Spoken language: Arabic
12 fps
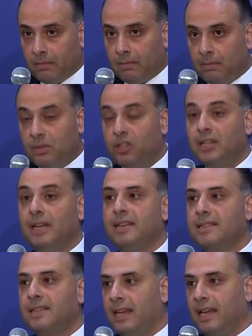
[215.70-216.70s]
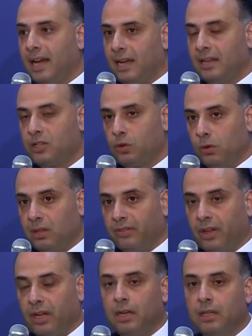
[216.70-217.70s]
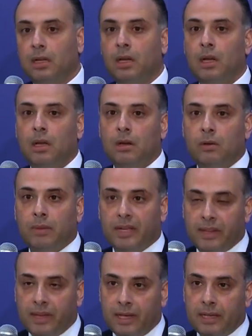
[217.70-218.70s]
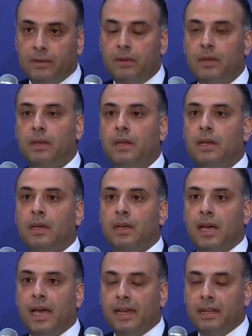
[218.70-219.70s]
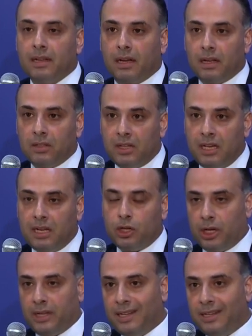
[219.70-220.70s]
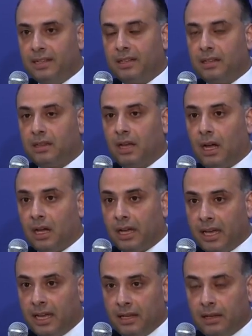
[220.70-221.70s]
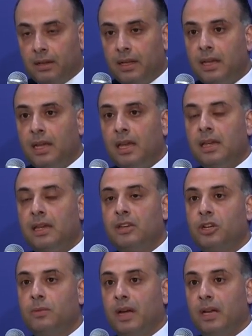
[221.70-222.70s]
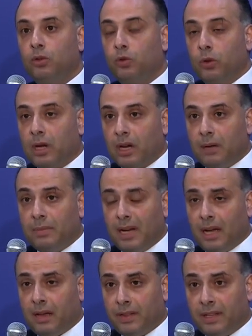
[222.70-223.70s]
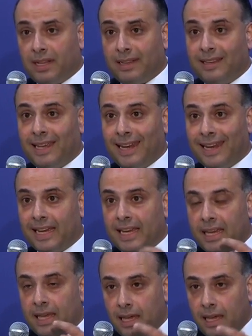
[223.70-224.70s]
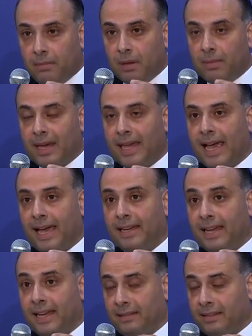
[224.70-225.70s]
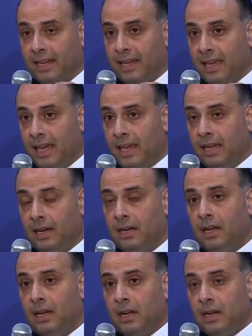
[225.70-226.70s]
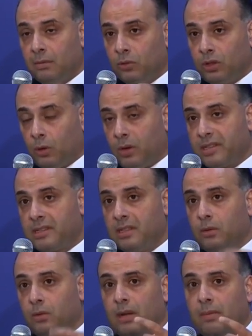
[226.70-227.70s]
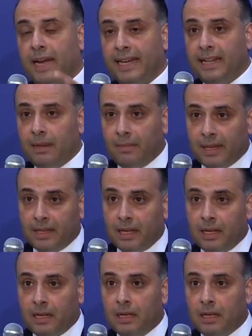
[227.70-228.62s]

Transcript: مش للاستيلاء على السلطة فقط وبعتقد هيدي قضية شديدة التعقيد يجب أن تقرأ بلحظتها التاريخية بما يعني التغيير المتوسط والبعيد المدى